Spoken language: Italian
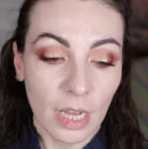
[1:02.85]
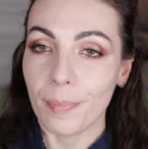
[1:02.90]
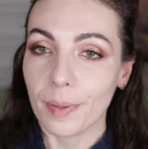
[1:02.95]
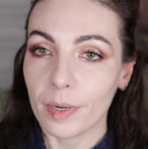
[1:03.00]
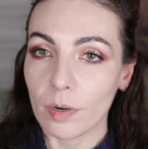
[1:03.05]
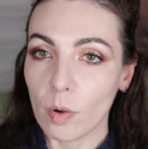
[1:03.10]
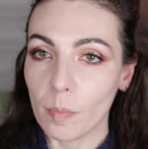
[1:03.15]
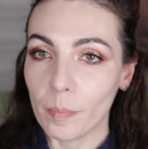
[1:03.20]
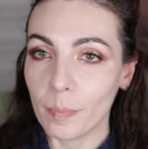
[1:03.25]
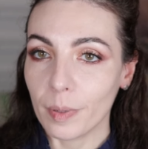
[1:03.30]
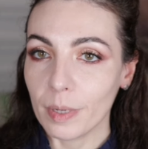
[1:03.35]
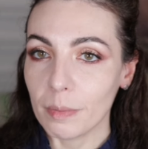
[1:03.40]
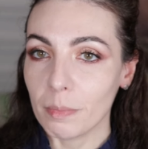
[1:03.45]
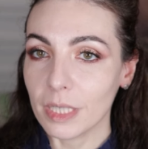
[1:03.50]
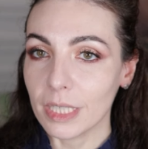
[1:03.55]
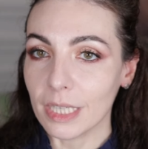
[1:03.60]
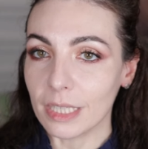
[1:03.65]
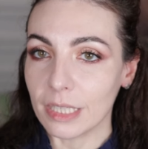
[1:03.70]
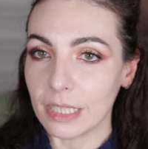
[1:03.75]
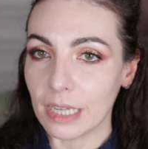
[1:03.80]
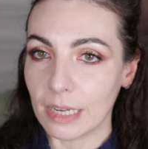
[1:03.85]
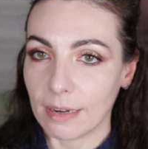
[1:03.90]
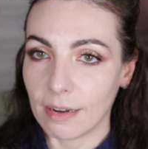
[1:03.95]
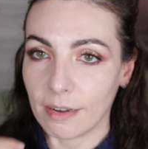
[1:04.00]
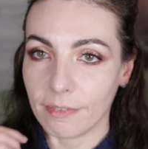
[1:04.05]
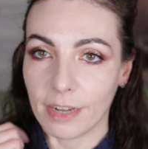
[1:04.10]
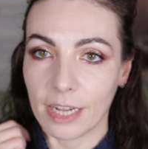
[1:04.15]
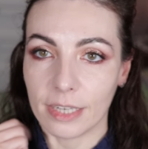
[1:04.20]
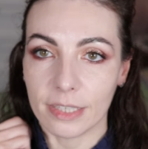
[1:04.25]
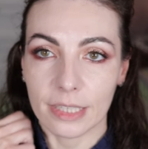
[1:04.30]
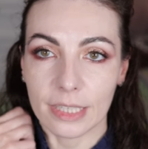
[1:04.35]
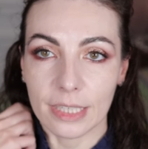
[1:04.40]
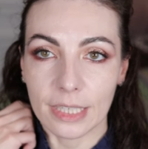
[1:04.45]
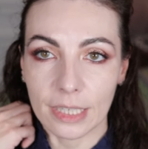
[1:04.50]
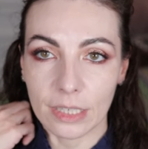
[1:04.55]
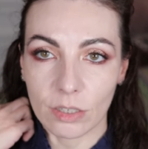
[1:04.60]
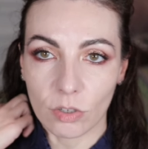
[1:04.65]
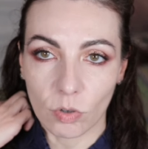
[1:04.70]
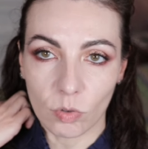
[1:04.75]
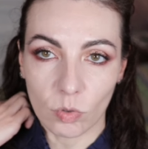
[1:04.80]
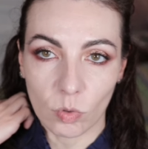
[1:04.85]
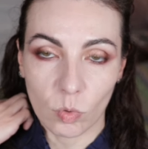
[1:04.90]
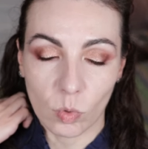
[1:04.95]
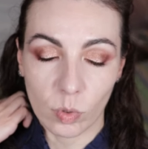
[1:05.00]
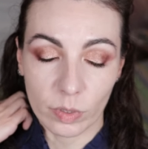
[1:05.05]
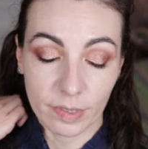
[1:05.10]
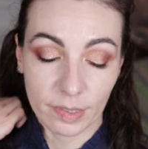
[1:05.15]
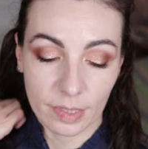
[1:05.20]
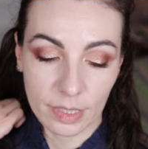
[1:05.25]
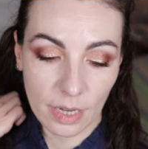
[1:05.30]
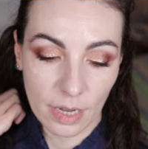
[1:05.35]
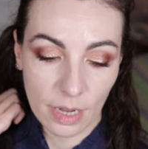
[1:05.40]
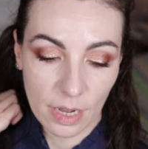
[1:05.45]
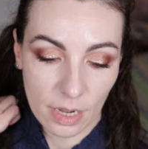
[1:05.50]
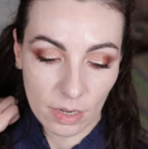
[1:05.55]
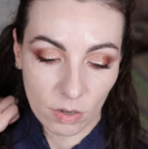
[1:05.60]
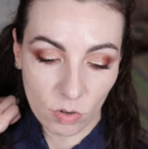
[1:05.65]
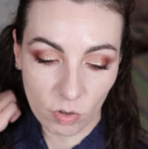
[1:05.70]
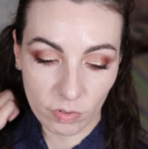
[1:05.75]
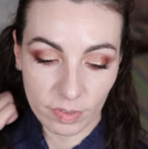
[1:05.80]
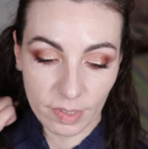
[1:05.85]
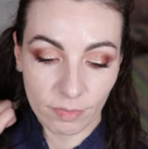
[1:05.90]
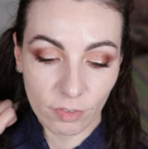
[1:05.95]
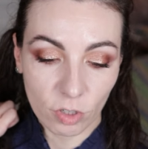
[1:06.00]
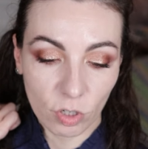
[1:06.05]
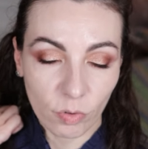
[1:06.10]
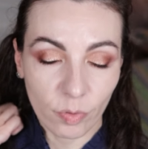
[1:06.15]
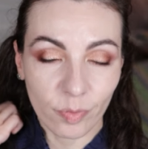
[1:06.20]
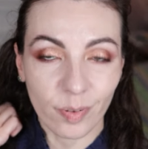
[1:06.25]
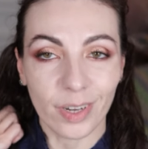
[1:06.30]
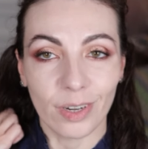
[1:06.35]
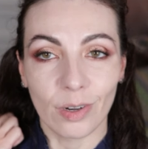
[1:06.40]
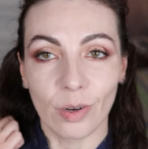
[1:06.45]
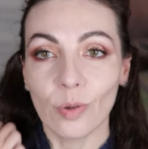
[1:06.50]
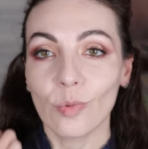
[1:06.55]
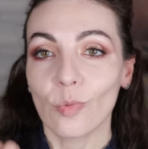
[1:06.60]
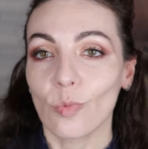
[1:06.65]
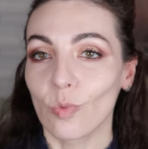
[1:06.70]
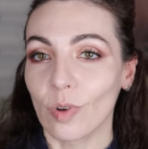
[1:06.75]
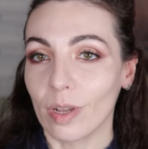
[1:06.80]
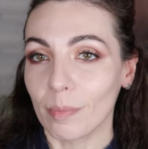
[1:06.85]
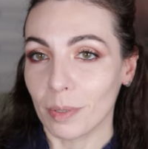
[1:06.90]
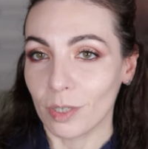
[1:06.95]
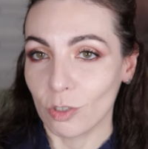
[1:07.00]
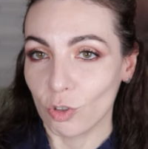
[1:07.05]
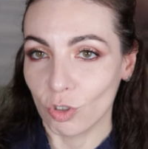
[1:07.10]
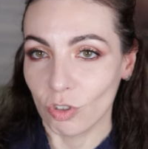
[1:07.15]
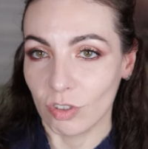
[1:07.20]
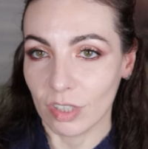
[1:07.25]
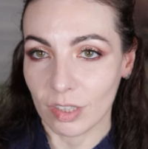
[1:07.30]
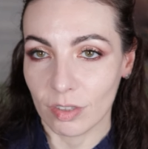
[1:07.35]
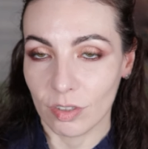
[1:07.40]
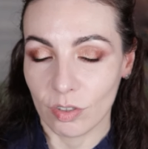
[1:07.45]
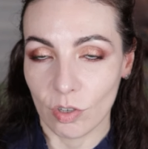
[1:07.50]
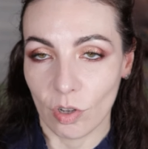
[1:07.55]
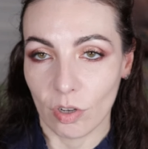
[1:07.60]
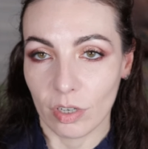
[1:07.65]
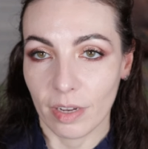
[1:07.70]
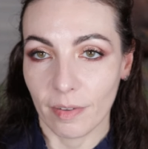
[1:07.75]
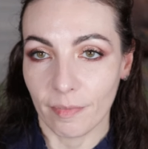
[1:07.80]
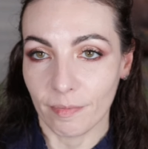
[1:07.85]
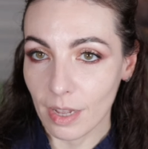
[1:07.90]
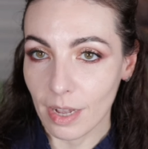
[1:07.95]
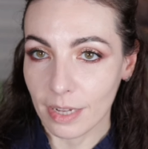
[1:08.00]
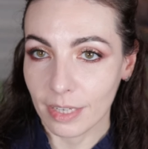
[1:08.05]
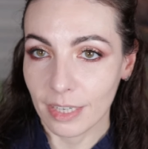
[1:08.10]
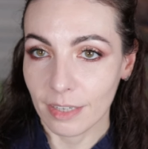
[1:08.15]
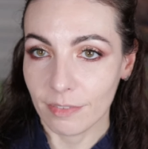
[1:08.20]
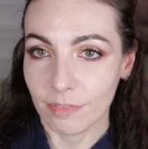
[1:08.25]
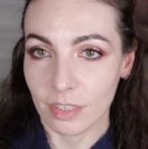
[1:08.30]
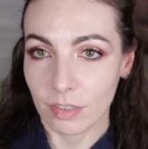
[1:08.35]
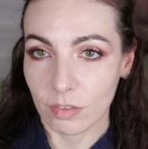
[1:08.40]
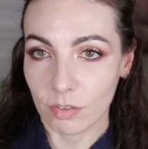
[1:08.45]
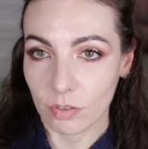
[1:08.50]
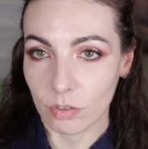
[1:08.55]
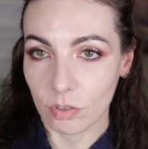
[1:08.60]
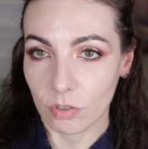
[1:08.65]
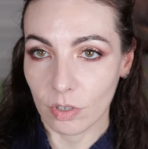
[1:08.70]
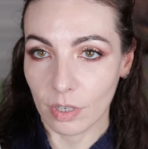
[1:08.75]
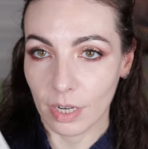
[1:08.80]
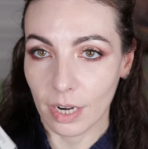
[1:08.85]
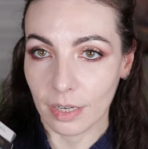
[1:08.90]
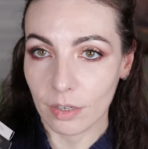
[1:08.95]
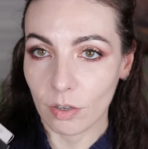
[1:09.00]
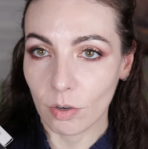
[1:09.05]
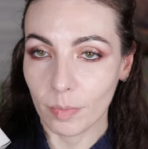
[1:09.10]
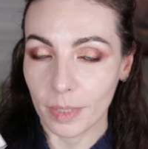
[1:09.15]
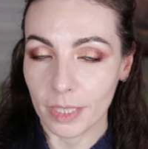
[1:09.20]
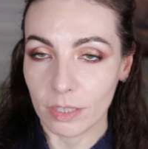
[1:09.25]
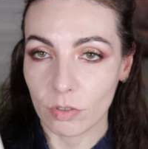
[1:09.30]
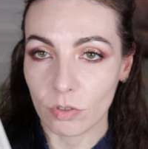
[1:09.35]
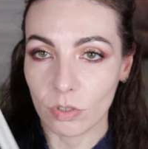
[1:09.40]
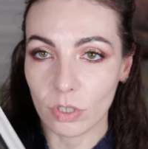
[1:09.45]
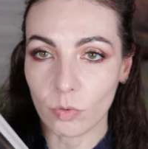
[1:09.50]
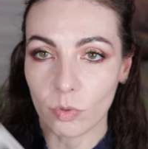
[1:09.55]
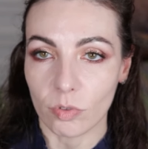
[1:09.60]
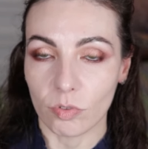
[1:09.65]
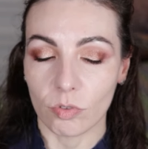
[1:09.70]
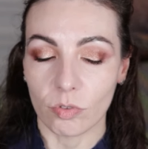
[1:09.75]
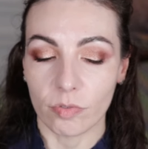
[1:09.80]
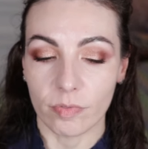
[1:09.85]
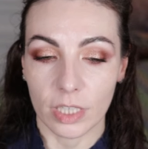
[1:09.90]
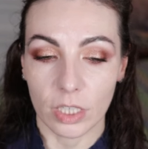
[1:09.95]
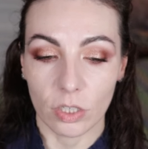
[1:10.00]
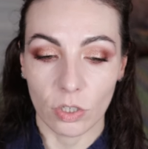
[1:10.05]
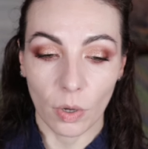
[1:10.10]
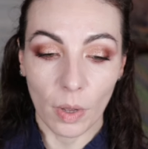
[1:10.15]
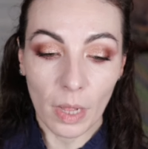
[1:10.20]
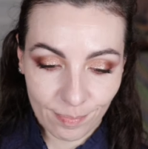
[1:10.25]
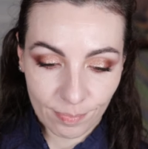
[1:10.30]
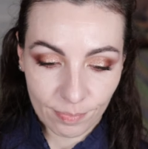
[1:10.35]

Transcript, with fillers: Però prima di andare avanti con questa cosa volevo fare una precisazione, anche visto l'argomento di questo video.